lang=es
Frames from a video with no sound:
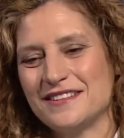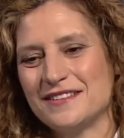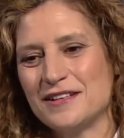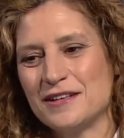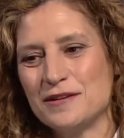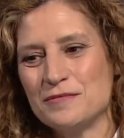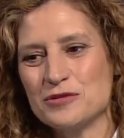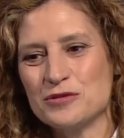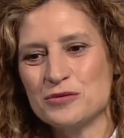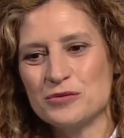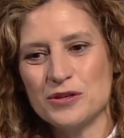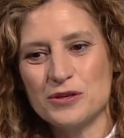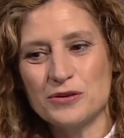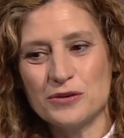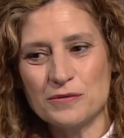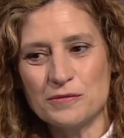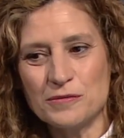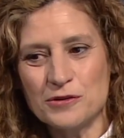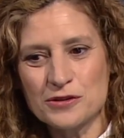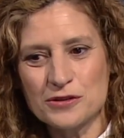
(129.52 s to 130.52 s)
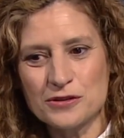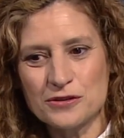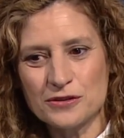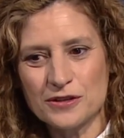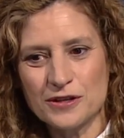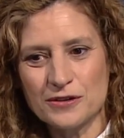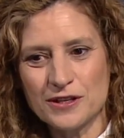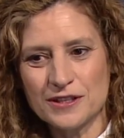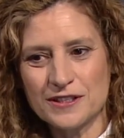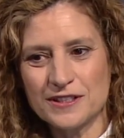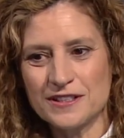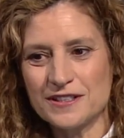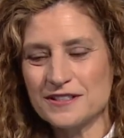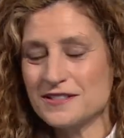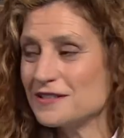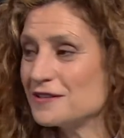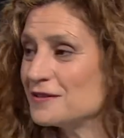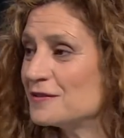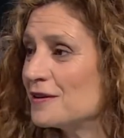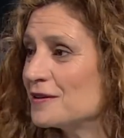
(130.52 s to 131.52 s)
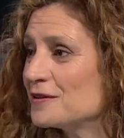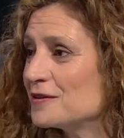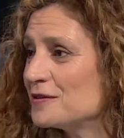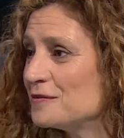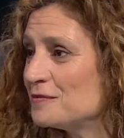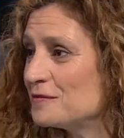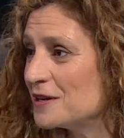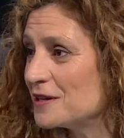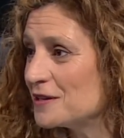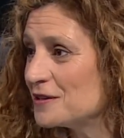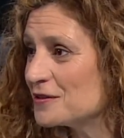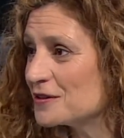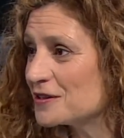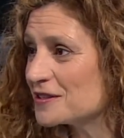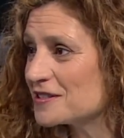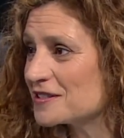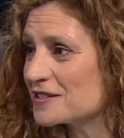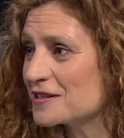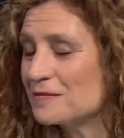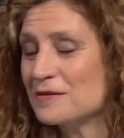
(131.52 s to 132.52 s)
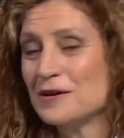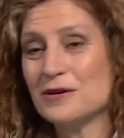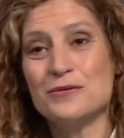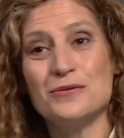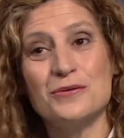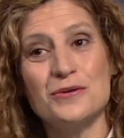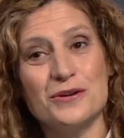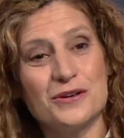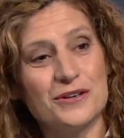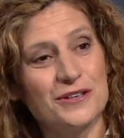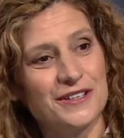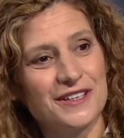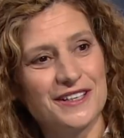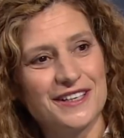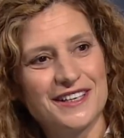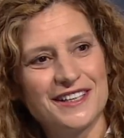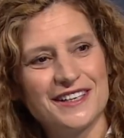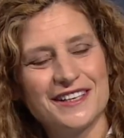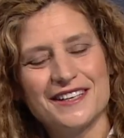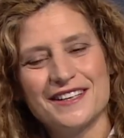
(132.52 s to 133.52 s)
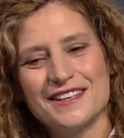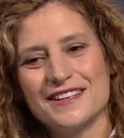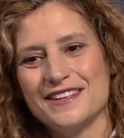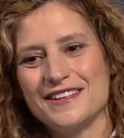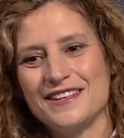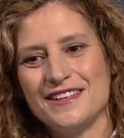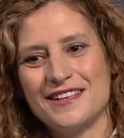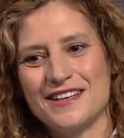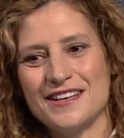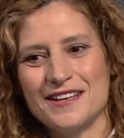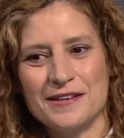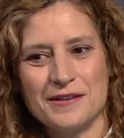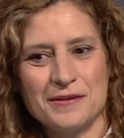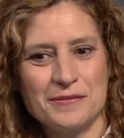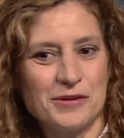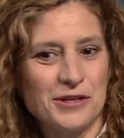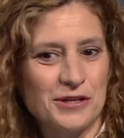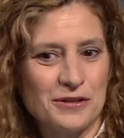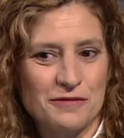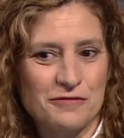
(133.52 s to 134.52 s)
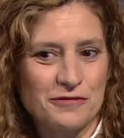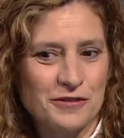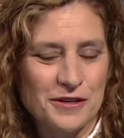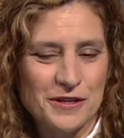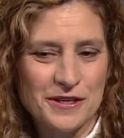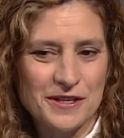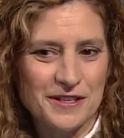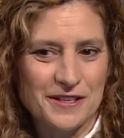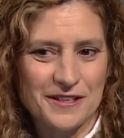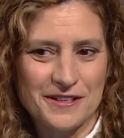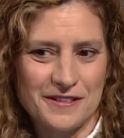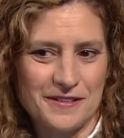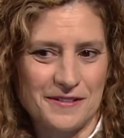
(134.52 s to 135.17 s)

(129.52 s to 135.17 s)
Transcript: tenemos un hijo hermoso que ahora tiene cinco años y medio, que se llama Hugo, y que, bueno, fue